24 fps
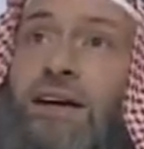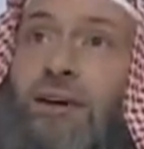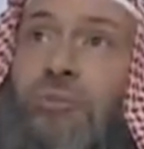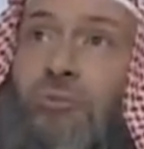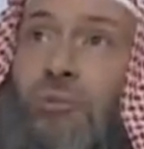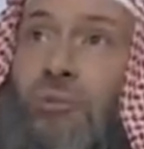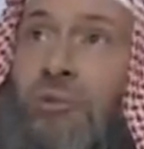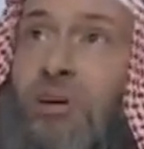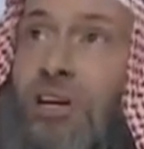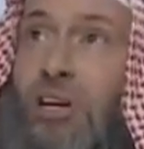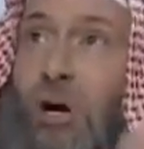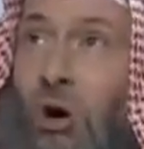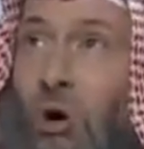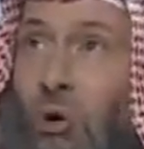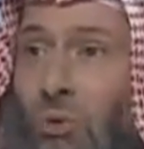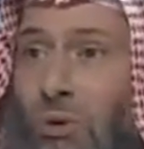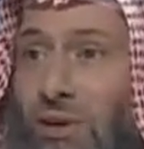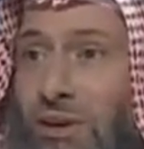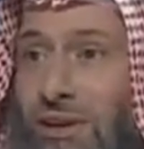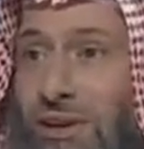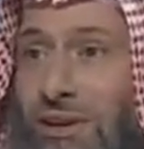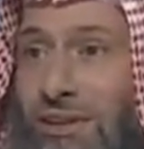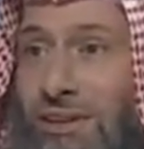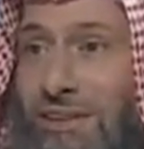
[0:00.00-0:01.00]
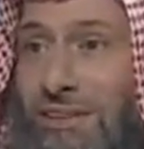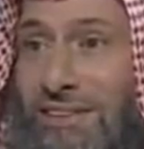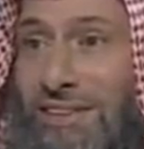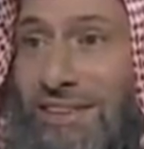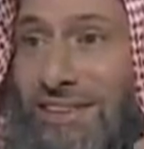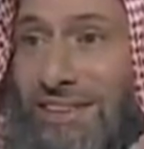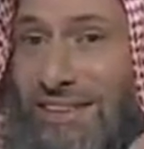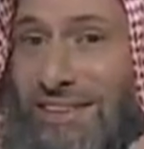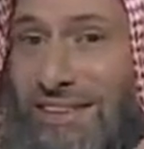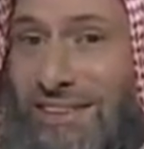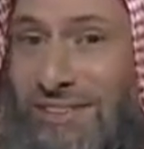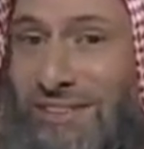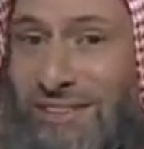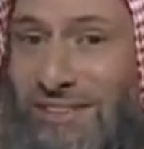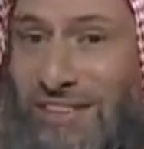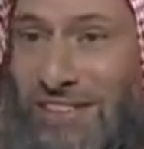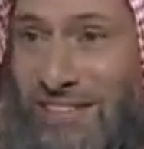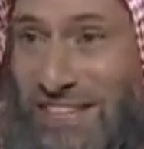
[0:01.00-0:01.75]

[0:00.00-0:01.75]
ممكن أول في